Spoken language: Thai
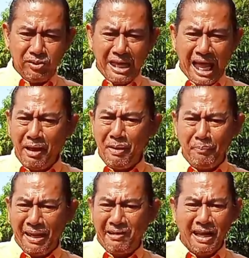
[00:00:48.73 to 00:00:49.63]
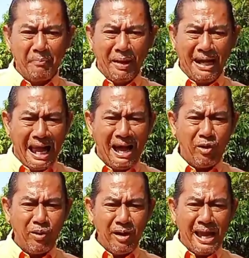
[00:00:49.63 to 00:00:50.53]
แฉแบบเป็นเรื่องเป็นราว
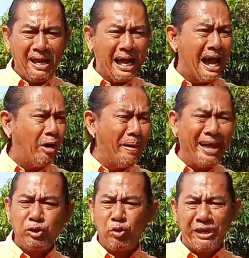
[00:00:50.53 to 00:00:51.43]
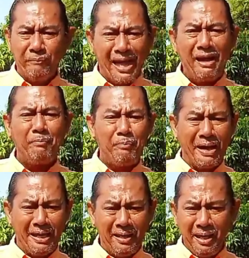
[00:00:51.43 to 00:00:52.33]
นักข่าวแม่งทุกสำนักไป
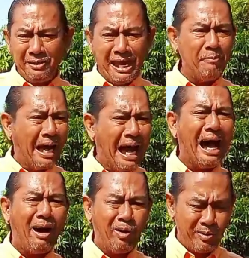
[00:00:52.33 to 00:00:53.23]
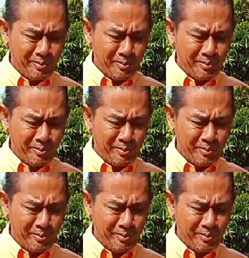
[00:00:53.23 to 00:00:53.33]
ทำข่าว